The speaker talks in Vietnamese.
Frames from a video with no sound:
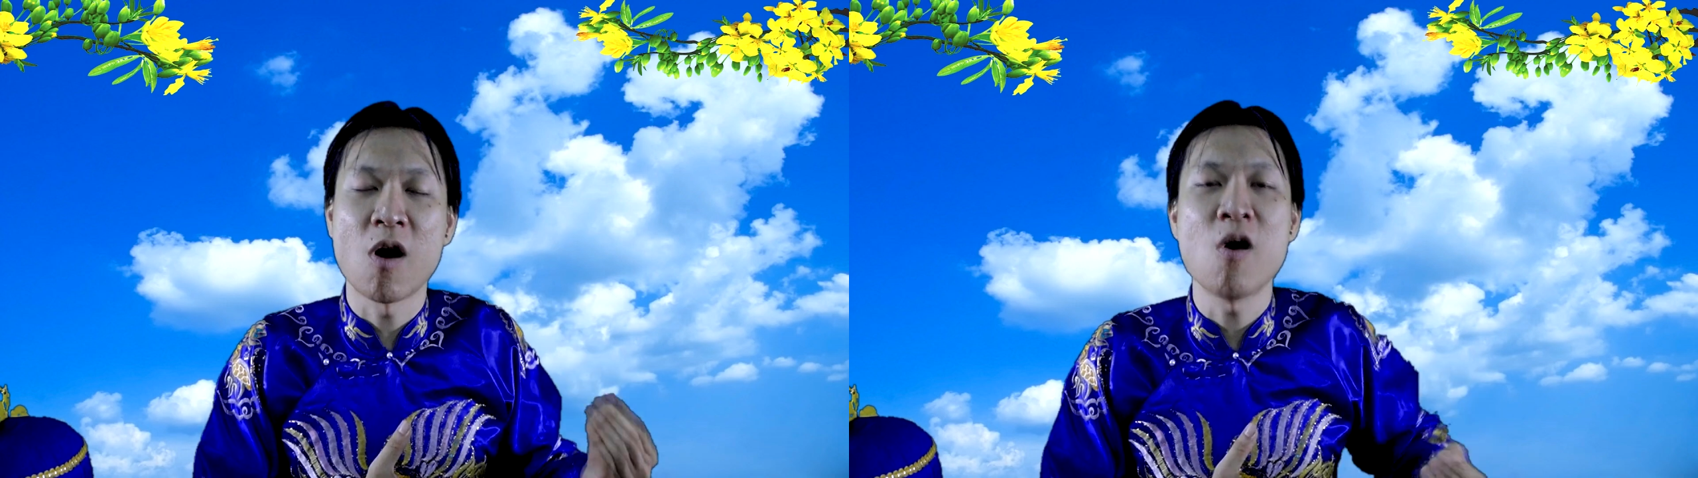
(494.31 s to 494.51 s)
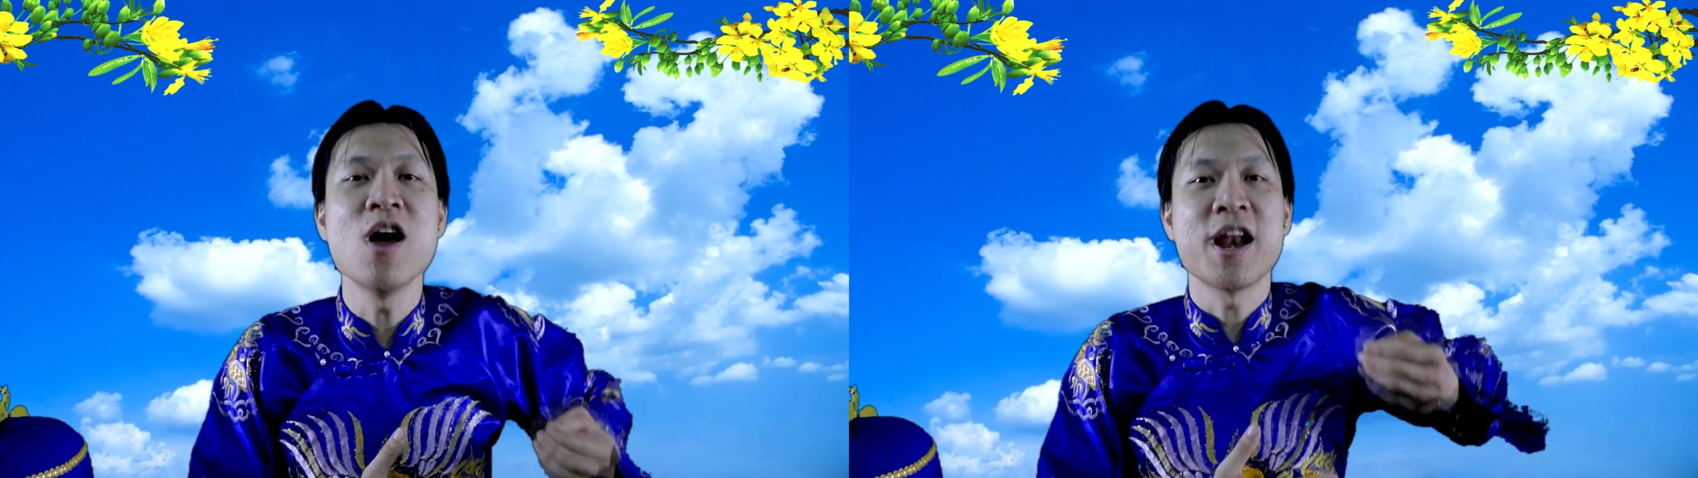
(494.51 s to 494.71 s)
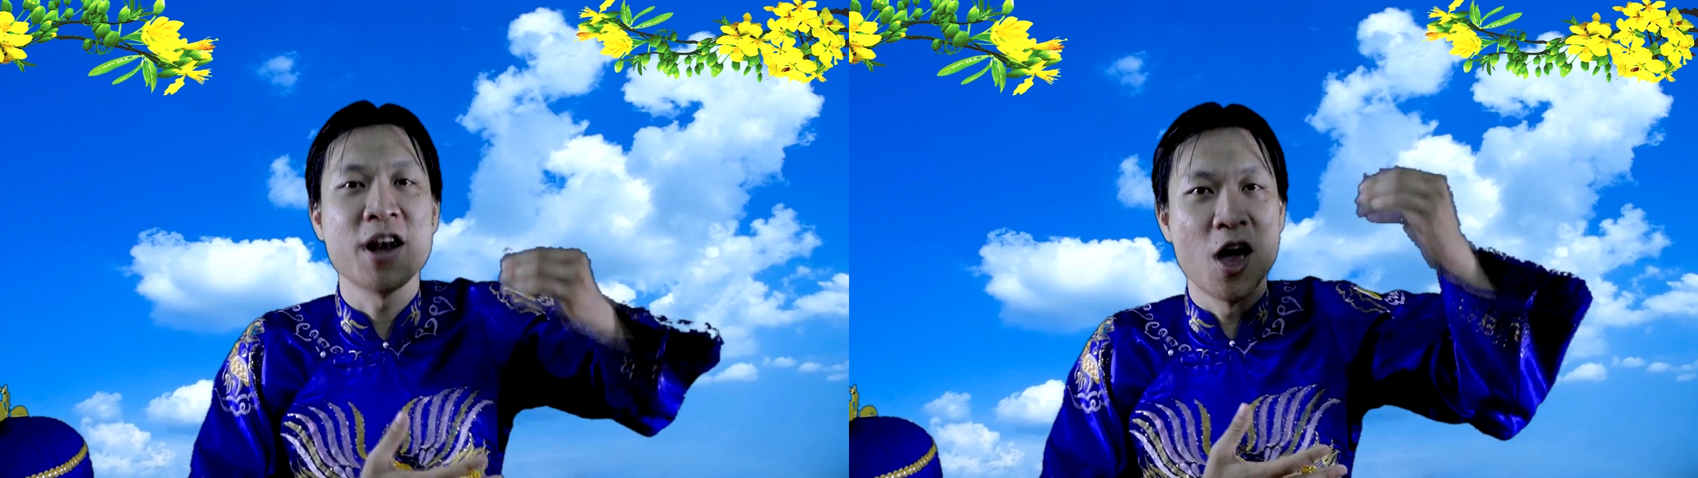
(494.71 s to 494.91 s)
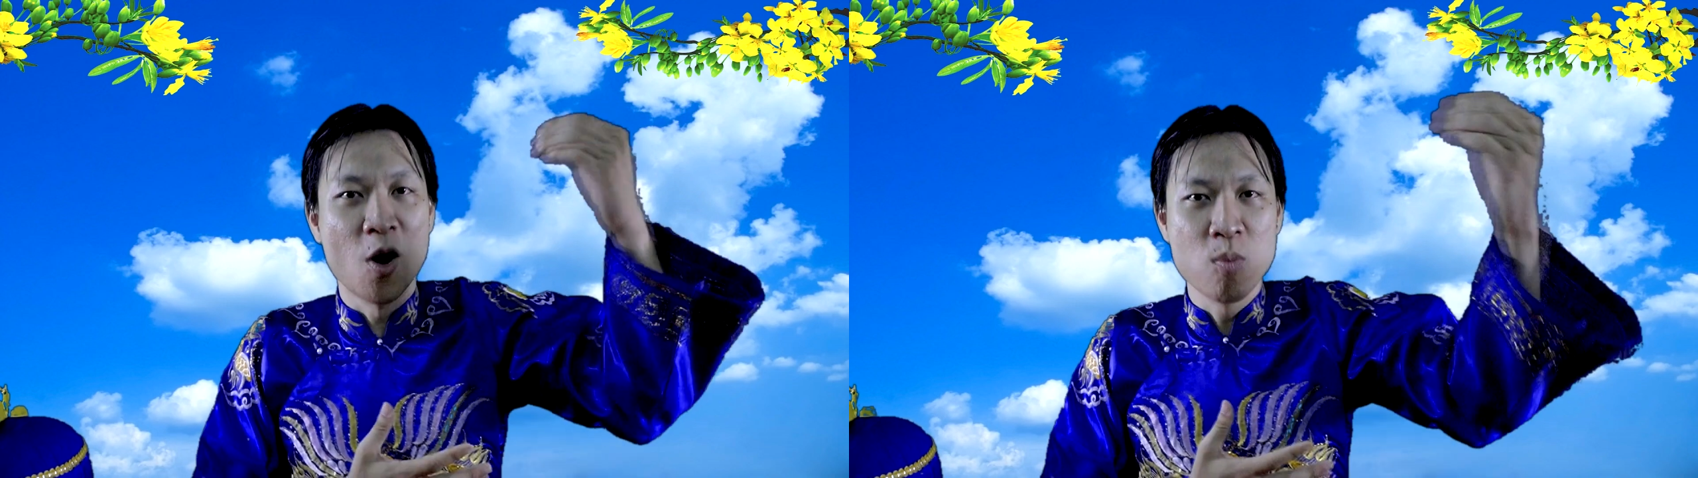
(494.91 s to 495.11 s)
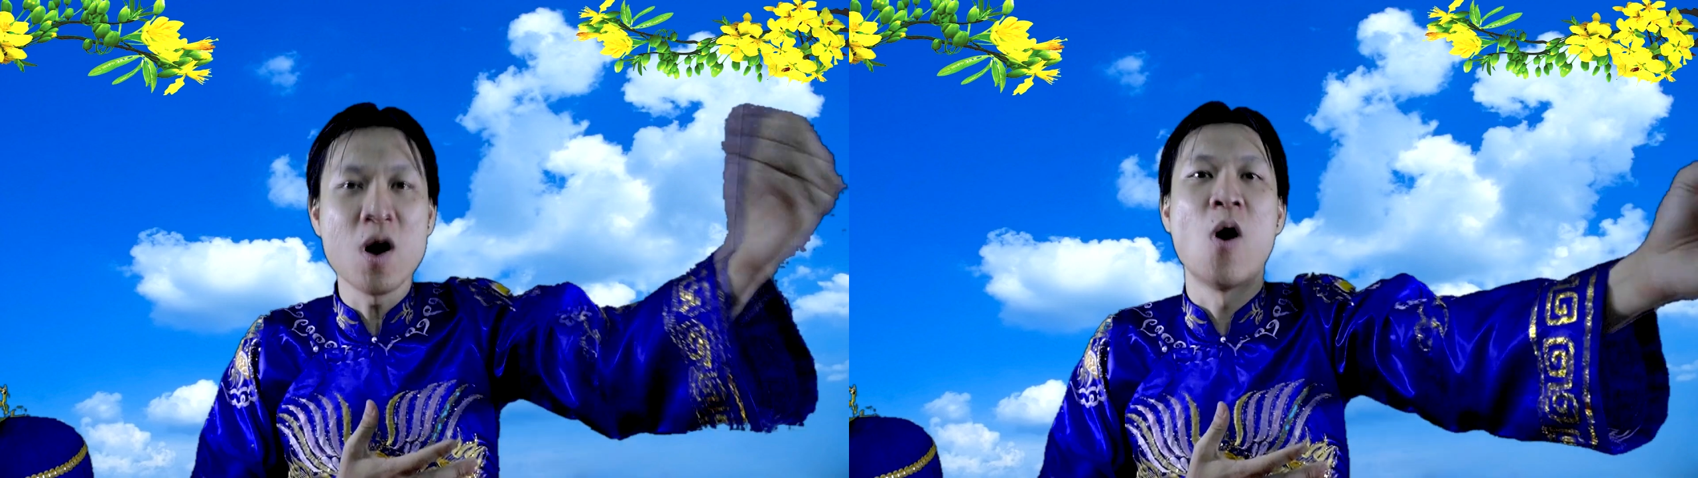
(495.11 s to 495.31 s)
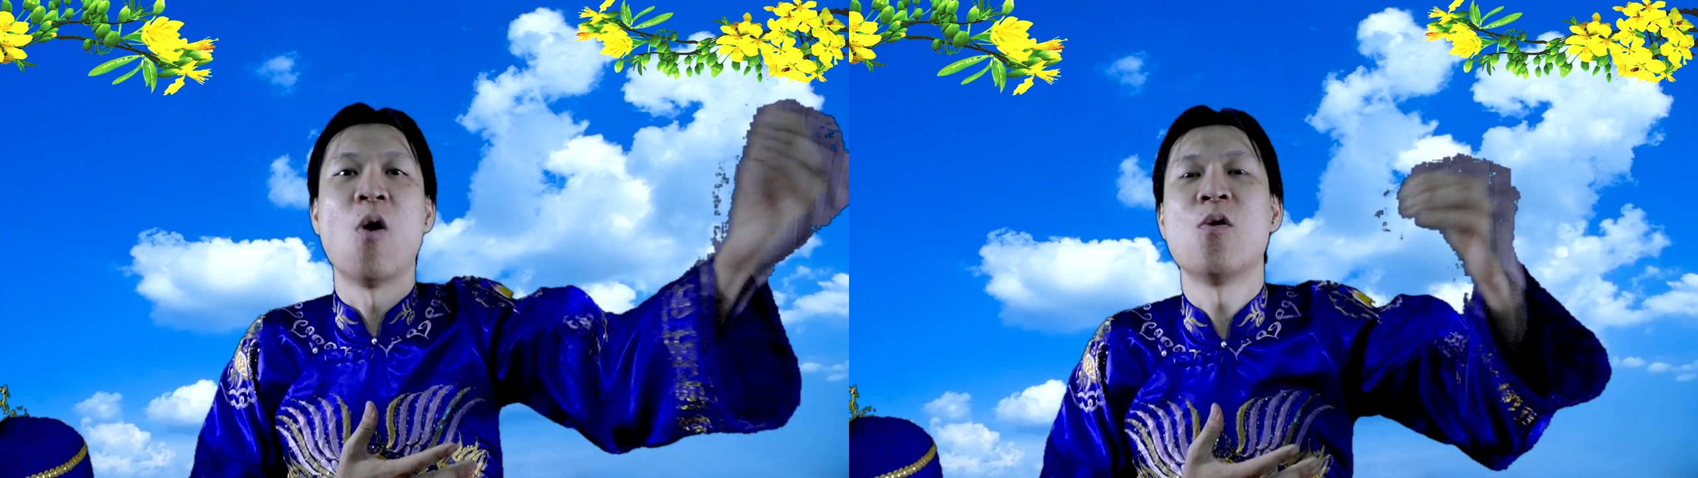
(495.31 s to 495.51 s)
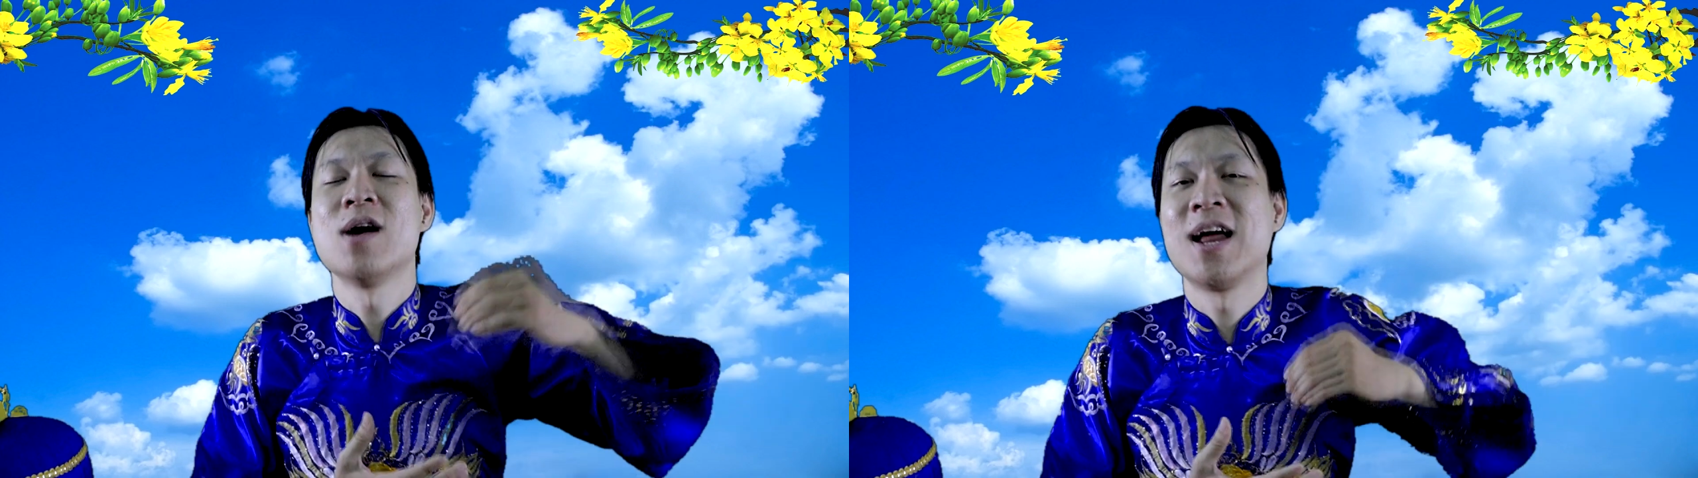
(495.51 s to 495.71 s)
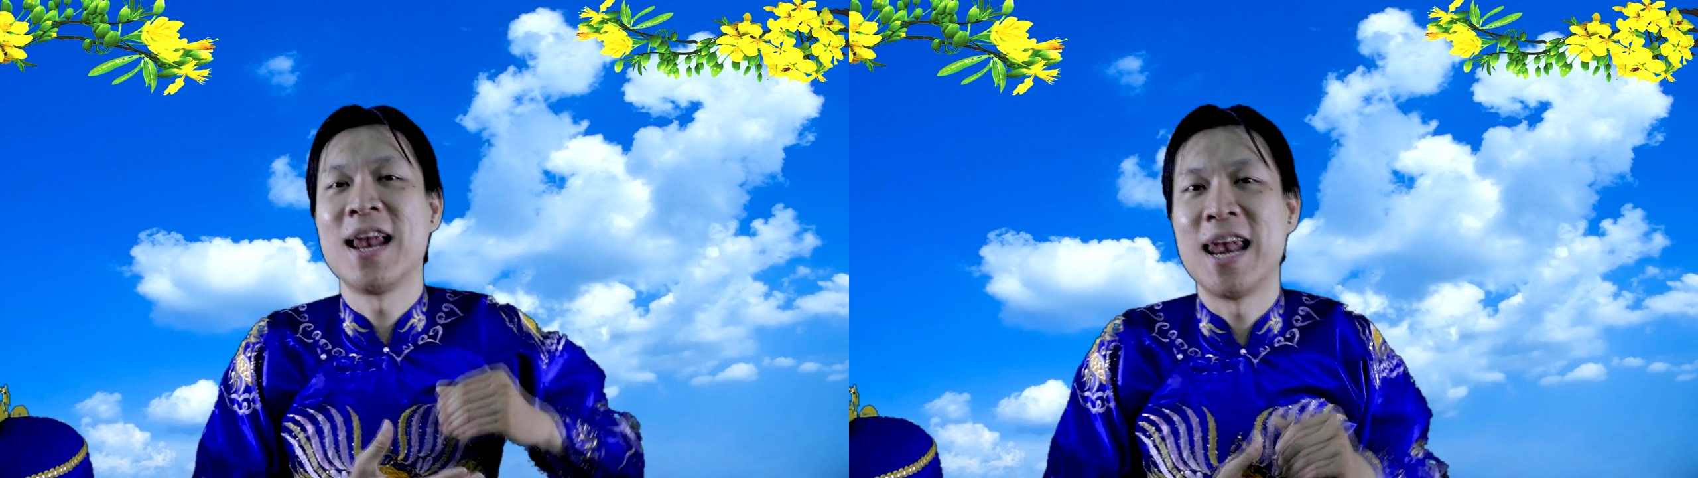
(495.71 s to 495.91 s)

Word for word: đó để ủng hộ